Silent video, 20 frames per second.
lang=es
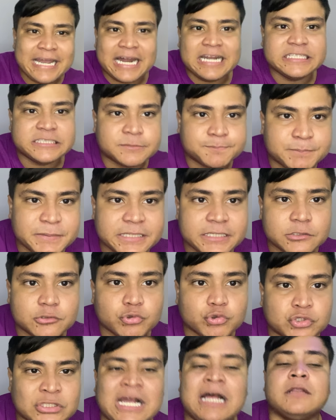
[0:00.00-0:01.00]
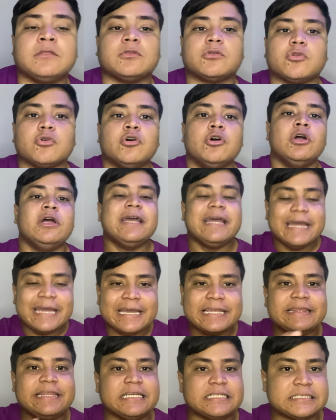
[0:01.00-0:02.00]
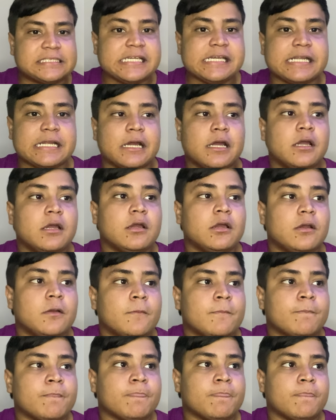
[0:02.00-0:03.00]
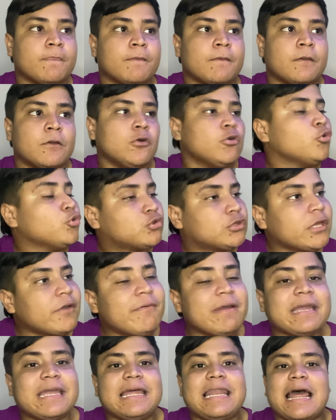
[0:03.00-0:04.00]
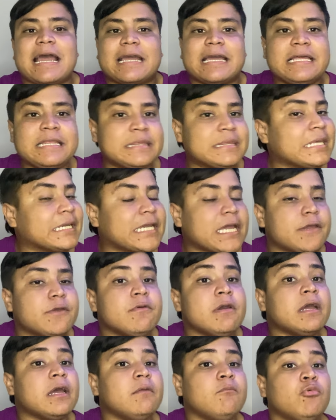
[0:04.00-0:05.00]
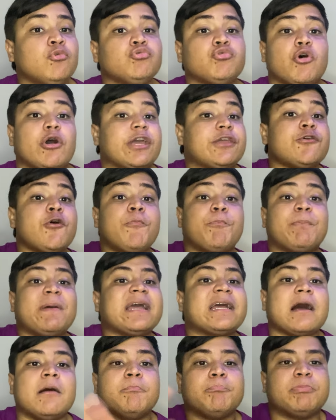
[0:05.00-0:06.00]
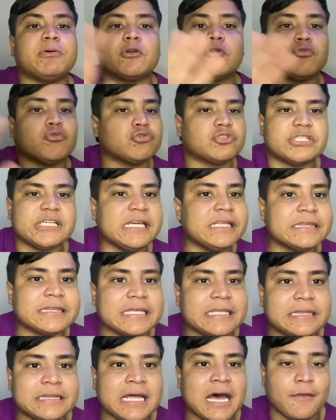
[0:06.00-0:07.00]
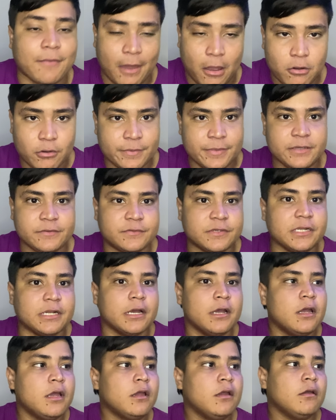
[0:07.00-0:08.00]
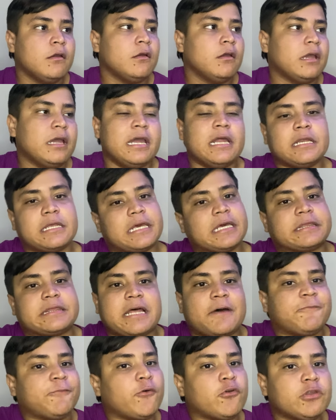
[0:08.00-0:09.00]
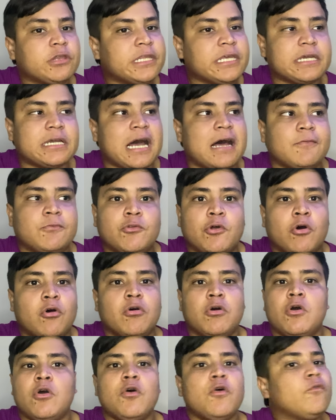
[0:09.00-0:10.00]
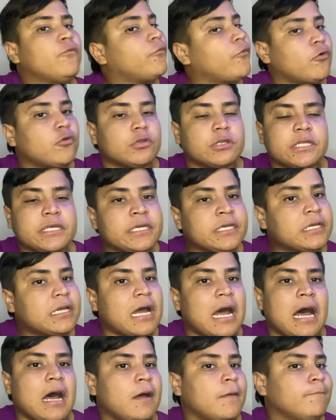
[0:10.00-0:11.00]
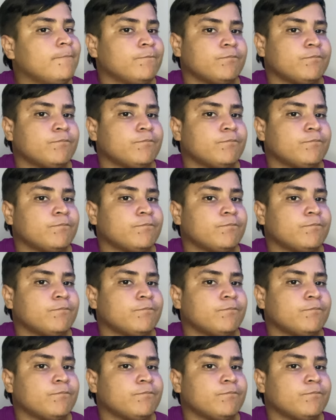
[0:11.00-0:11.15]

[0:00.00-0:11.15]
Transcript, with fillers: al Espíritu Santo. Es decir, Usted ve que la gente que vive en el mundo, ellos pecan, pero no sienten nada. Es decir, el que está fornicando, fornica